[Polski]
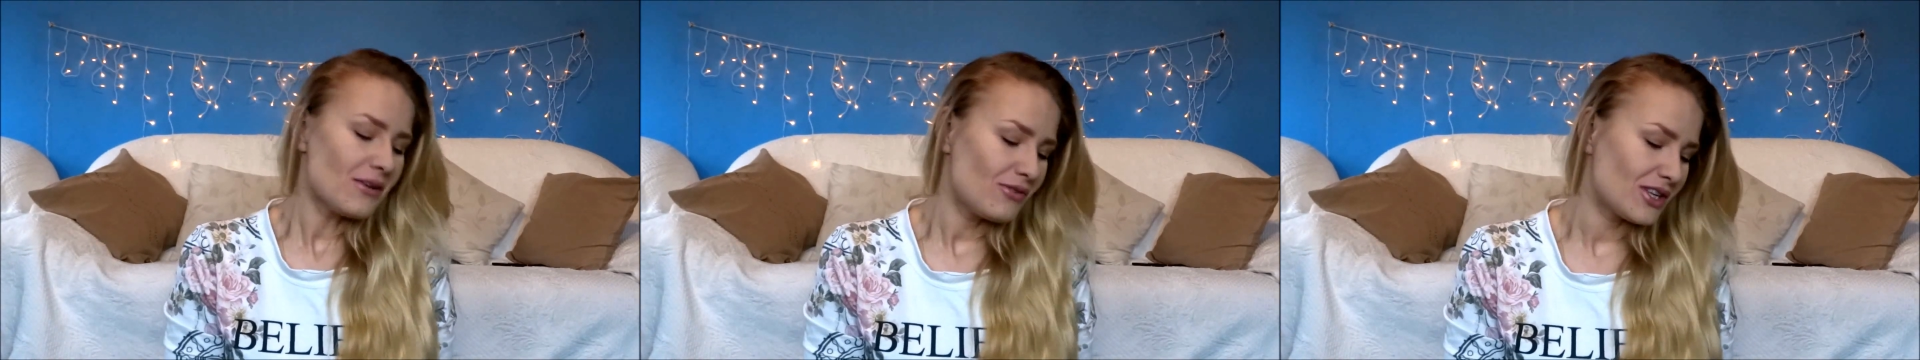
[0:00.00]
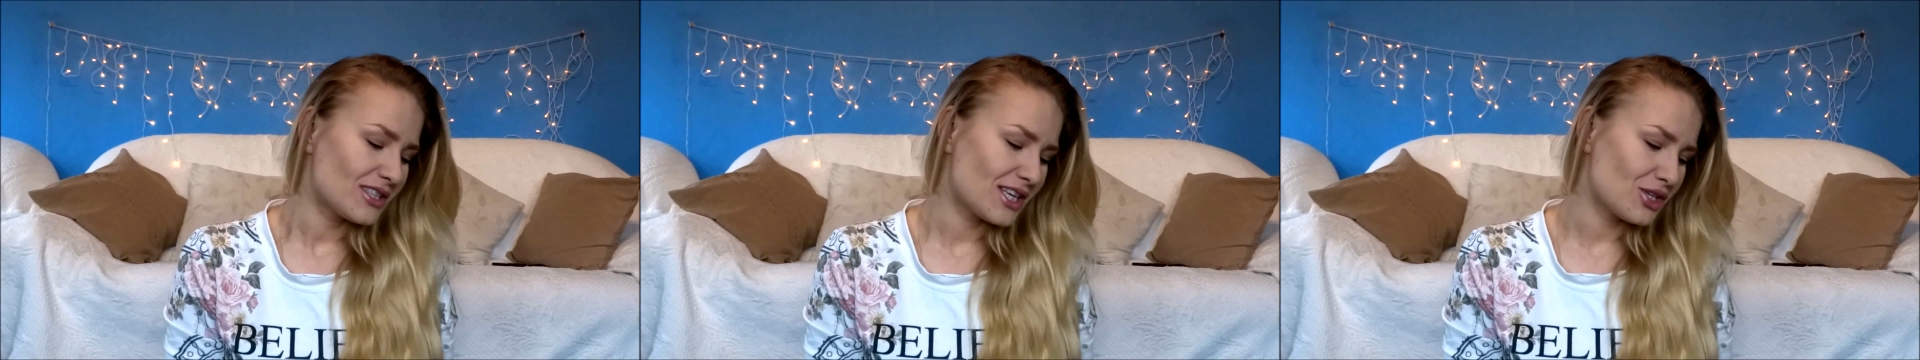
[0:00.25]

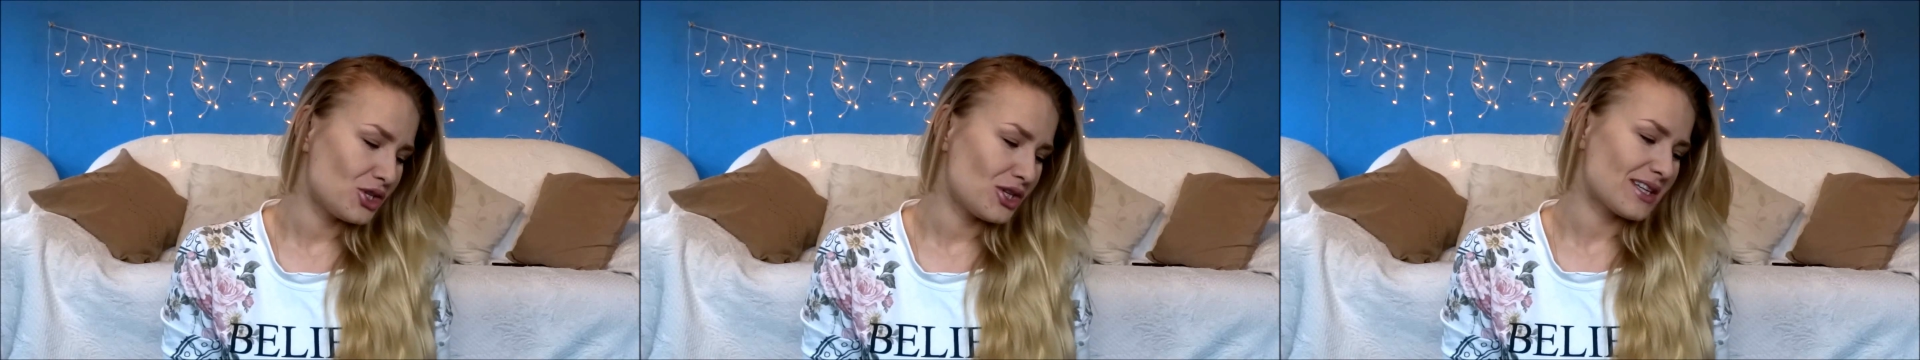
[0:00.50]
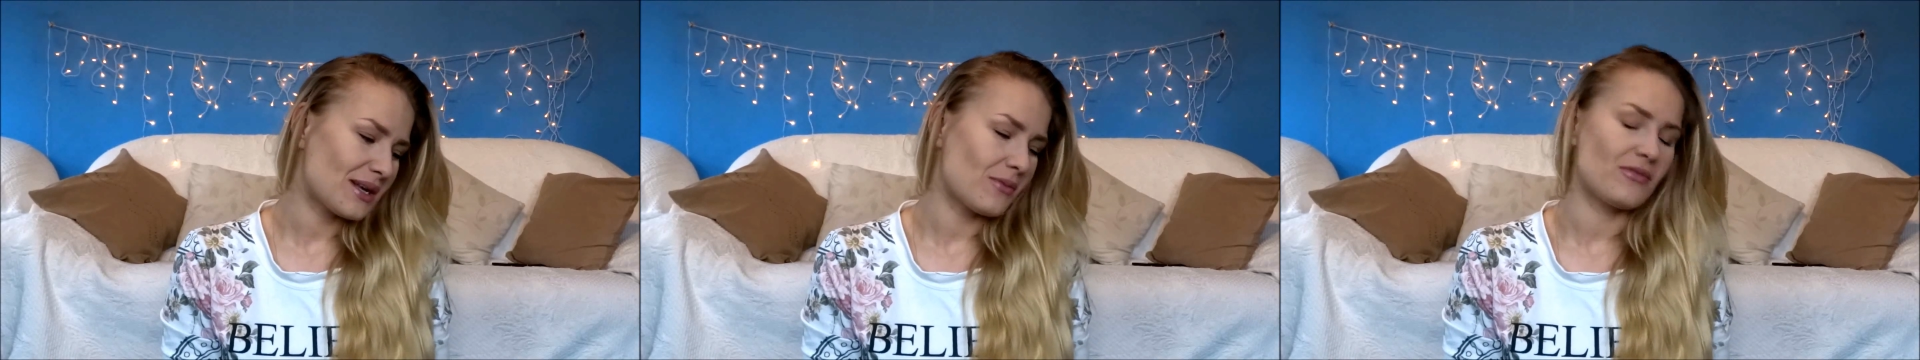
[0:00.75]
Więc ja
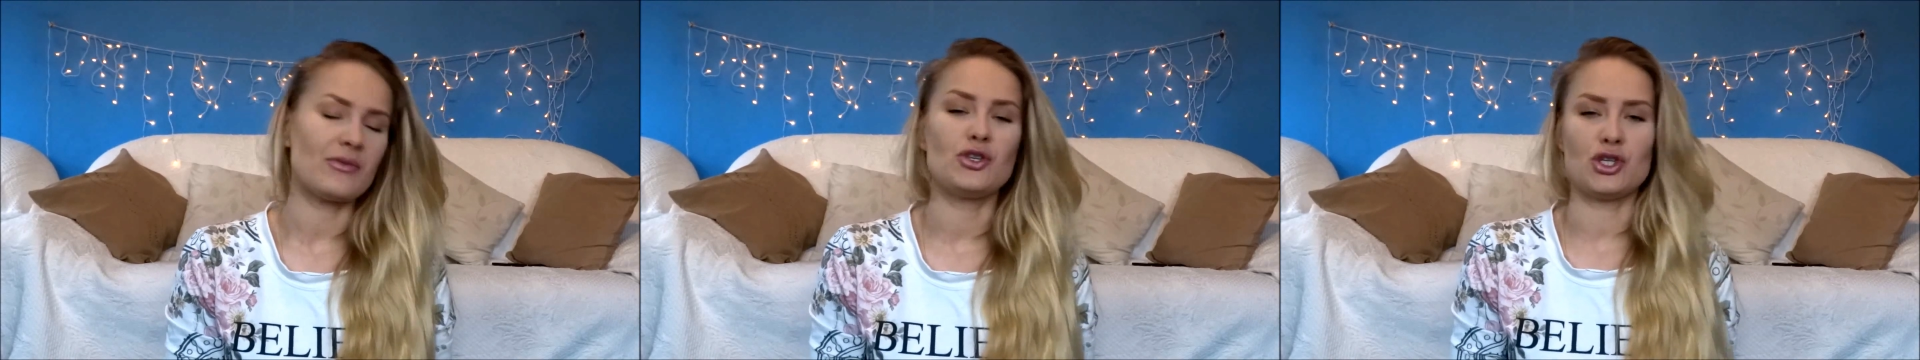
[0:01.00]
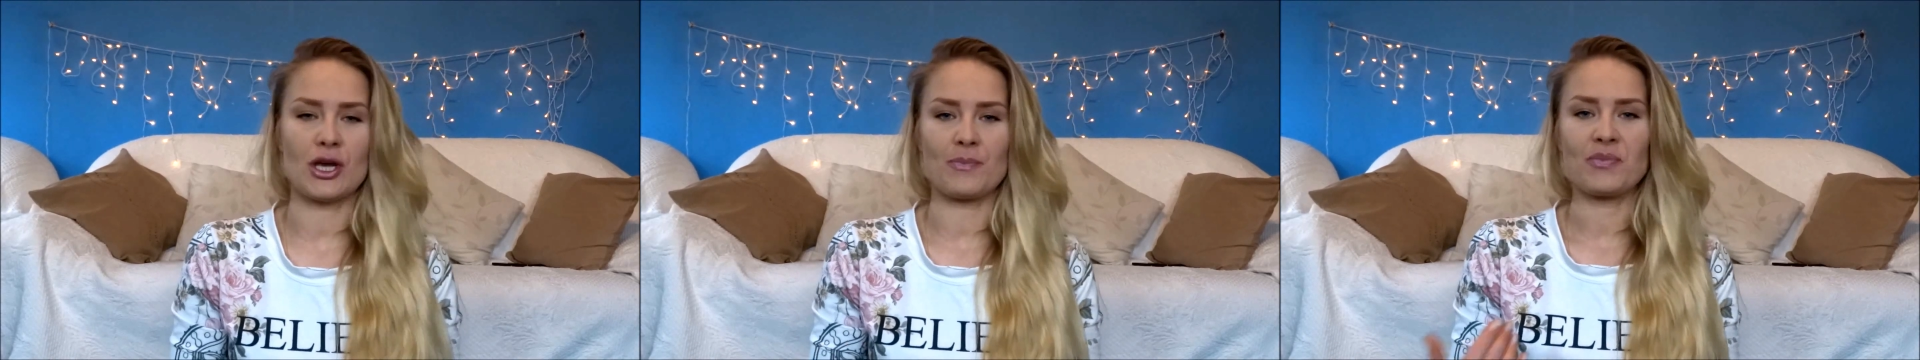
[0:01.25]
dzisiaj zamówię,
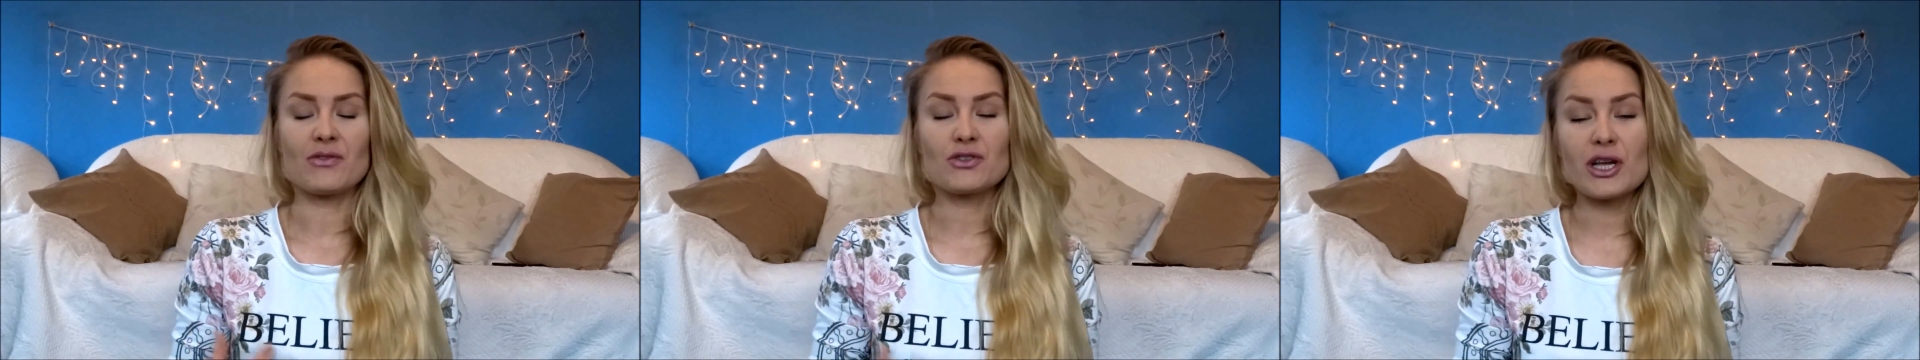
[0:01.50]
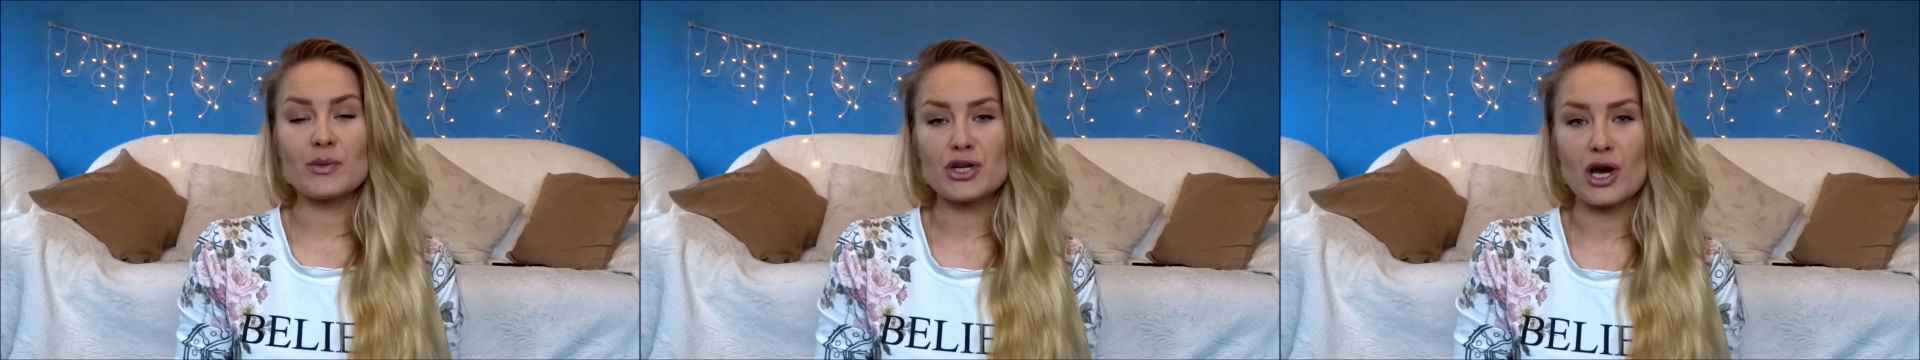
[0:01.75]
dzisiaj,
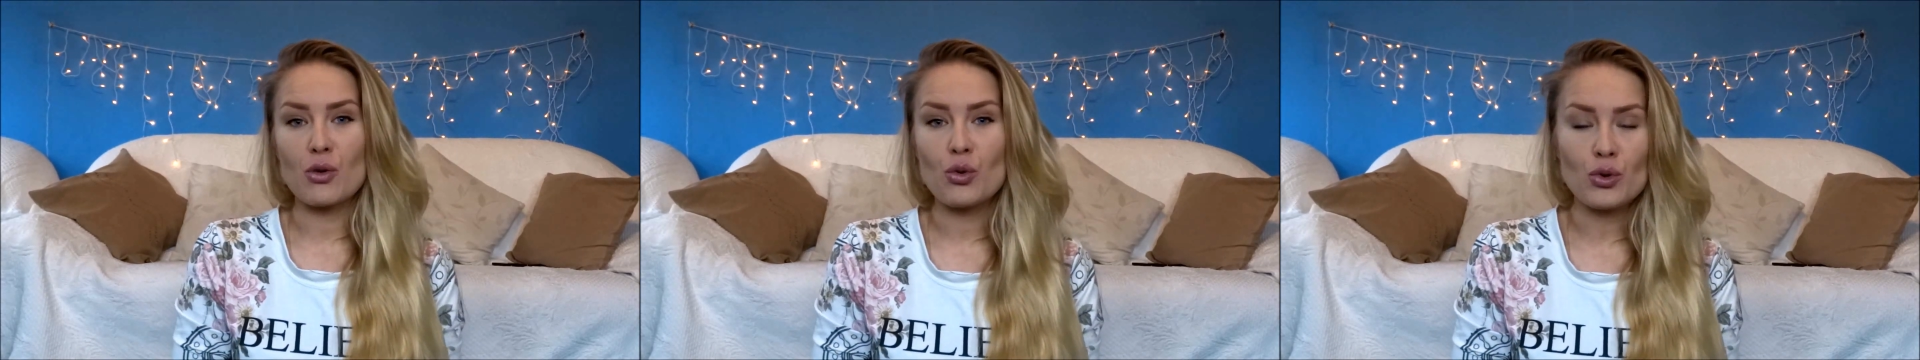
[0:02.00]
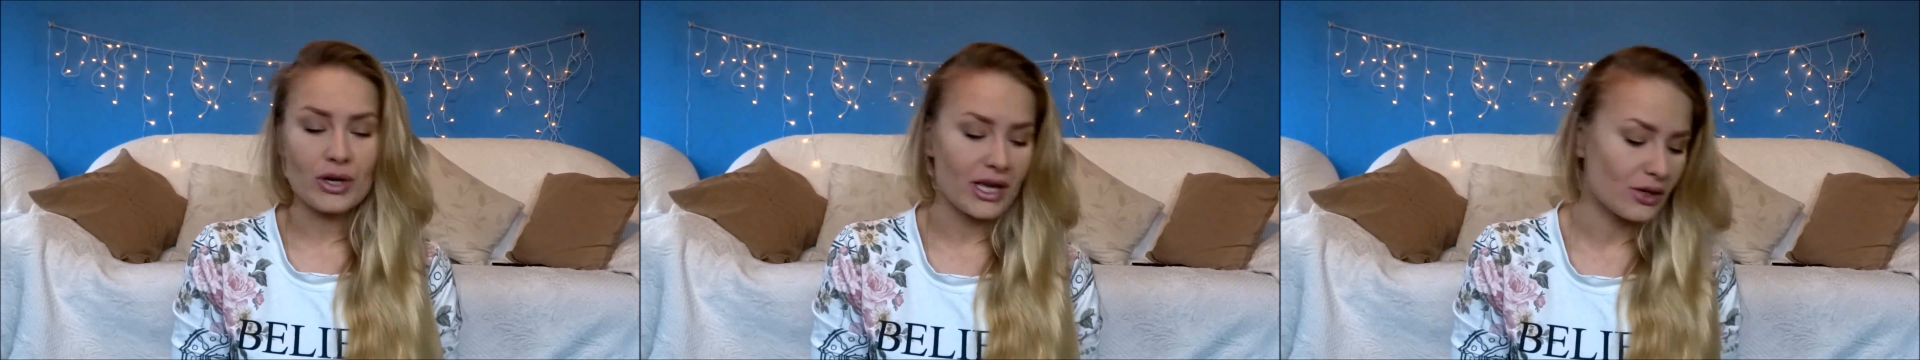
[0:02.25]
wczoraj przyjechał
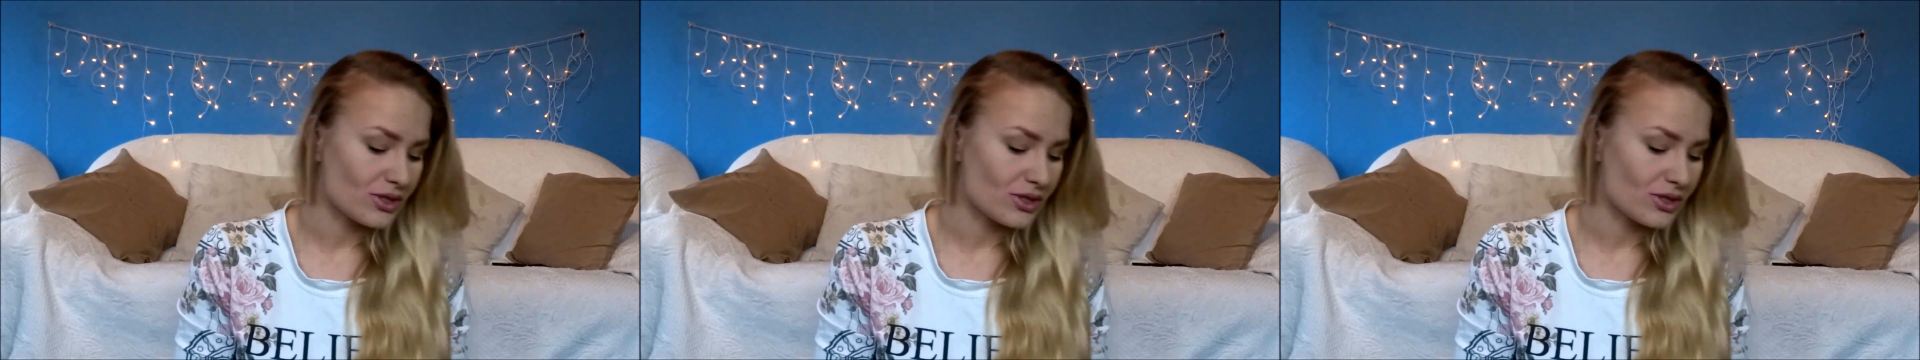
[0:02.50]
kurier,